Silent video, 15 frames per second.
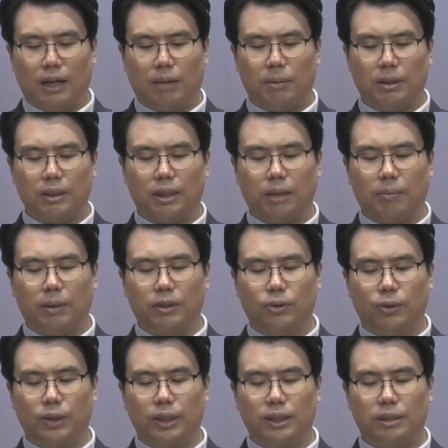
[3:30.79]
아마 그때
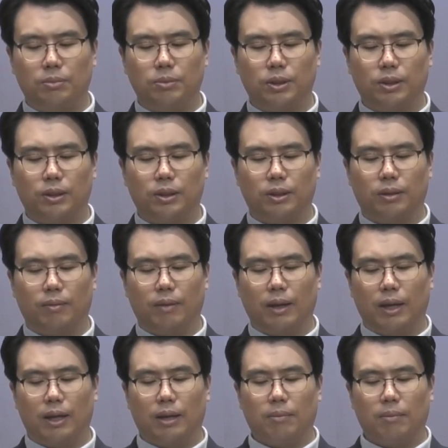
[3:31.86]
베드로의 심정은